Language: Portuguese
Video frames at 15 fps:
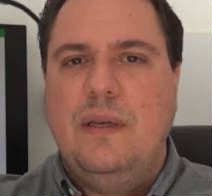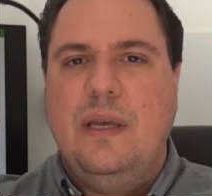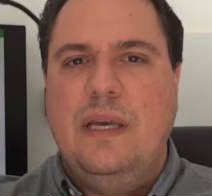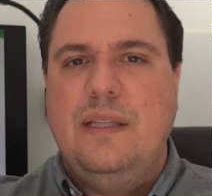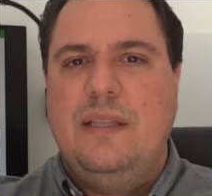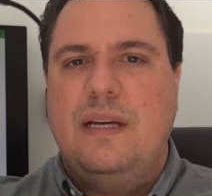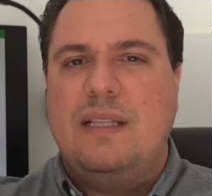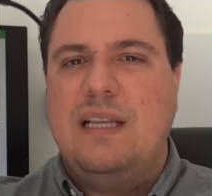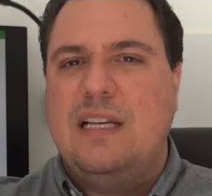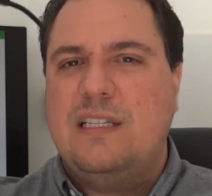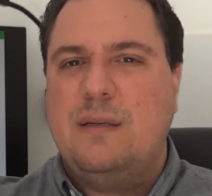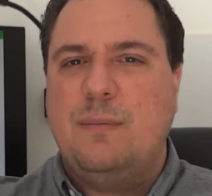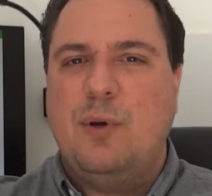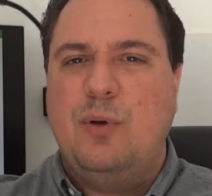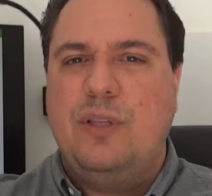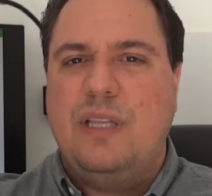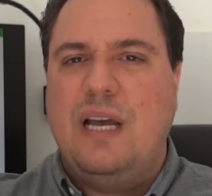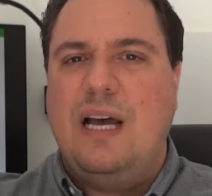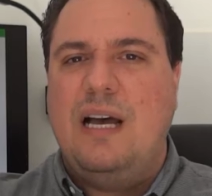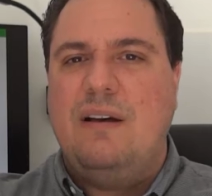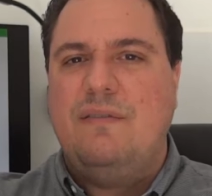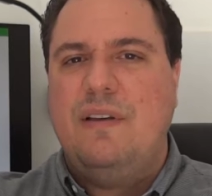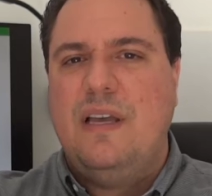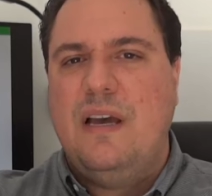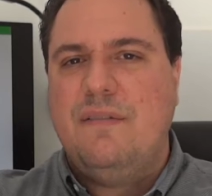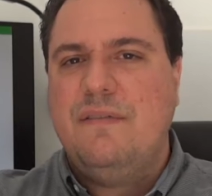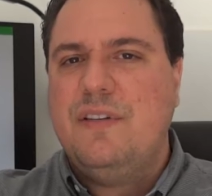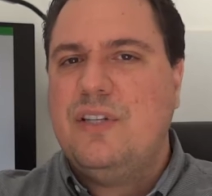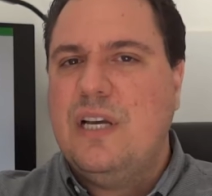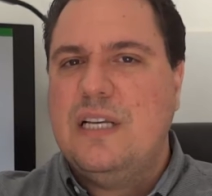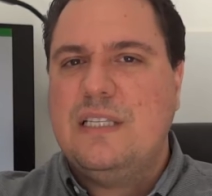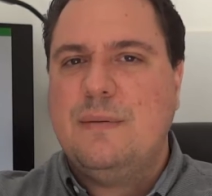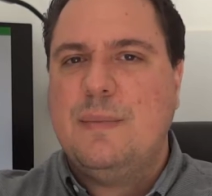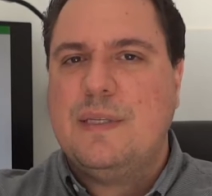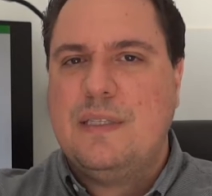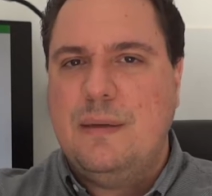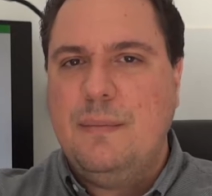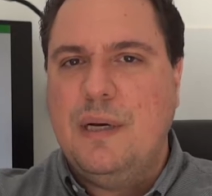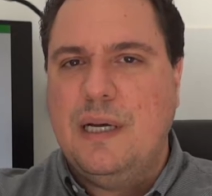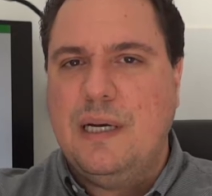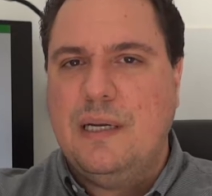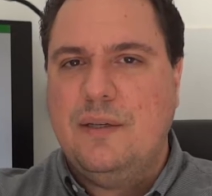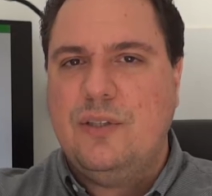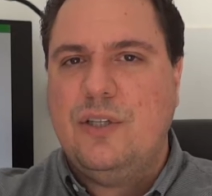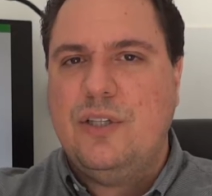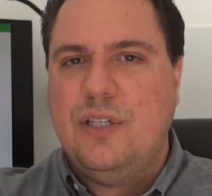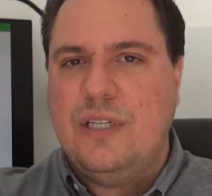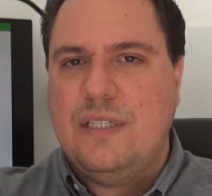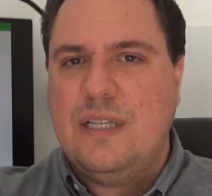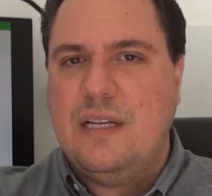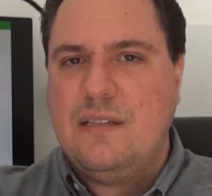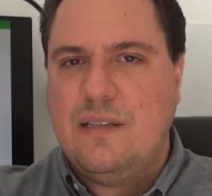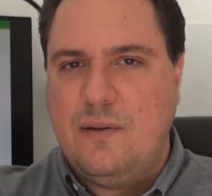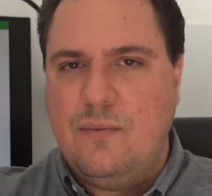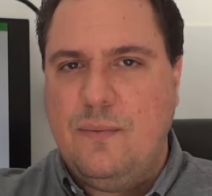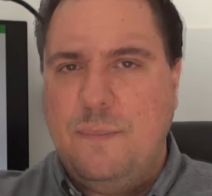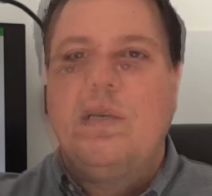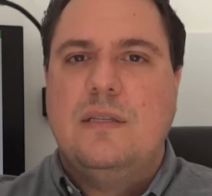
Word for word: entre a 18ª e a 20 semana de gestação.